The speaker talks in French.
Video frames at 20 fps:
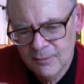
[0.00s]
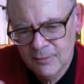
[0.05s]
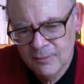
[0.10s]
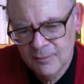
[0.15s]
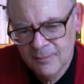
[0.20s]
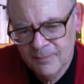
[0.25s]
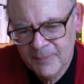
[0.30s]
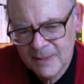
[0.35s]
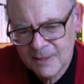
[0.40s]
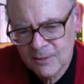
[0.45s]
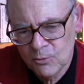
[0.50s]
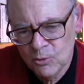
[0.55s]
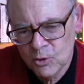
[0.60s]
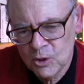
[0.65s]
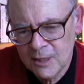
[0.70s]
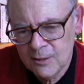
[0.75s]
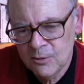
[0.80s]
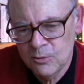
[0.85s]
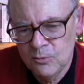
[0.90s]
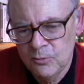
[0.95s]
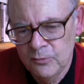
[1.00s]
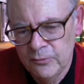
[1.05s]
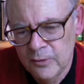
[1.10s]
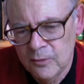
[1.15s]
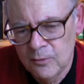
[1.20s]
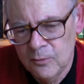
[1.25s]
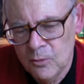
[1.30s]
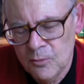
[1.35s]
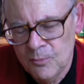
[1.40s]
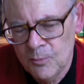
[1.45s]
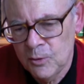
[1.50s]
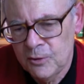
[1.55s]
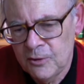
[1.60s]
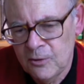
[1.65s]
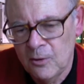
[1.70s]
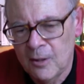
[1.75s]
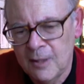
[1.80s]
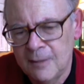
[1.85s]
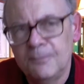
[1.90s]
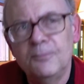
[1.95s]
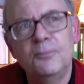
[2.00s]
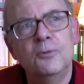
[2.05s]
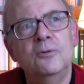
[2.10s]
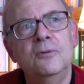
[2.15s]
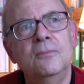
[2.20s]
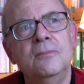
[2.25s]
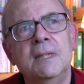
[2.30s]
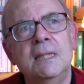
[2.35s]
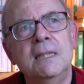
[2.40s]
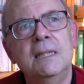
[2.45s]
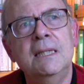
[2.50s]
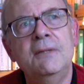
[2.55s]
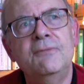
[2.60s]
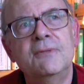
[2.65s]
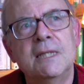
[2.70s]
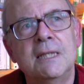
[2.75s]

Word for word: euh, parce que j'ai souvent le moteur un peu de mes livres,